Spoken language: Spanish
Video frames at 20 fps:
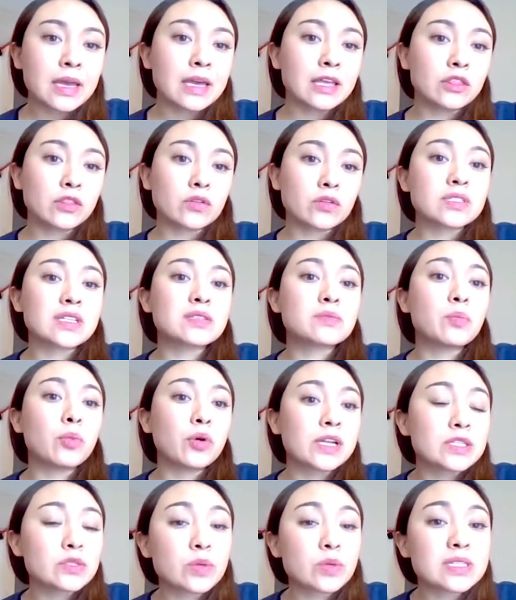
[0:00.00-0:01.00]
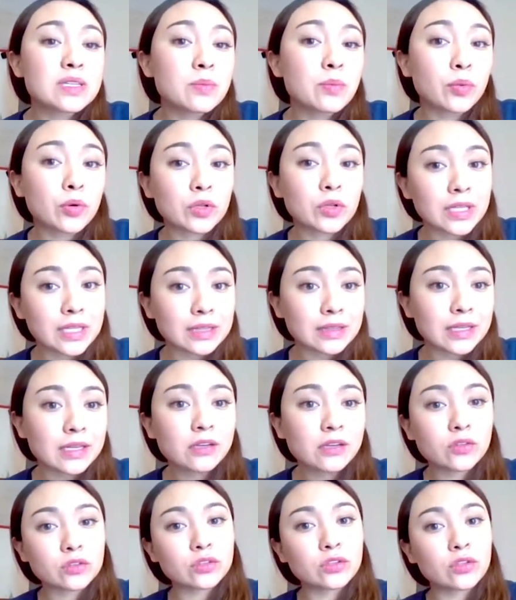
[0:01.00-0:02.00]
Entonces, por eso es importante
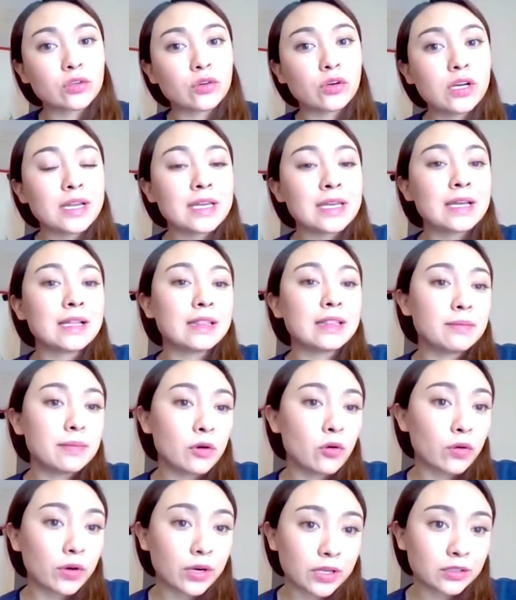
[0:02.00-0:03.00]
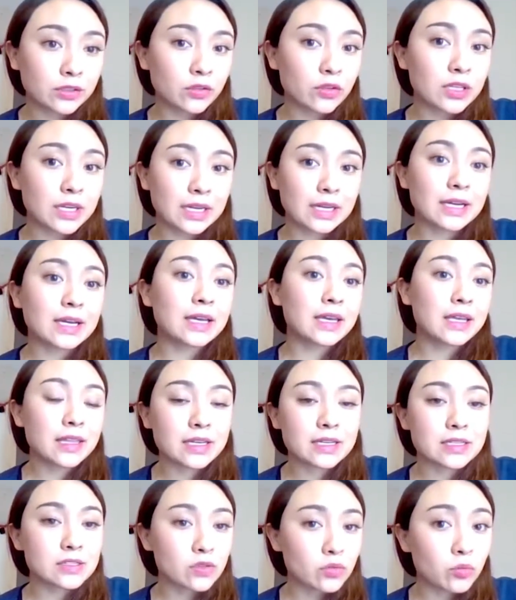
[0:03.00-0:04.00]
el control y el correcto drenaje
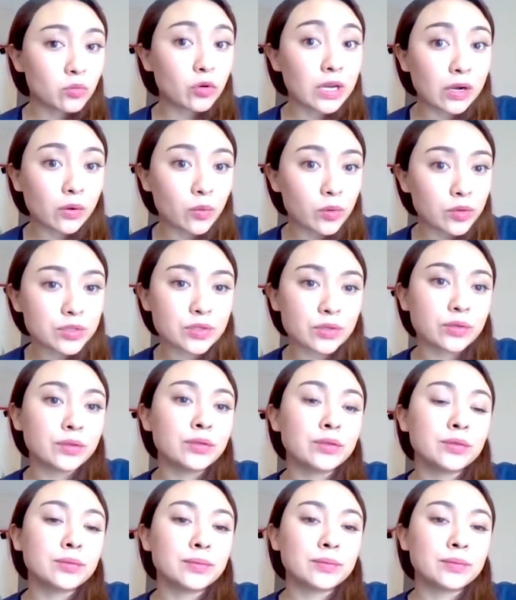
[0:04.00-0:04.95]
de este humor acuoso.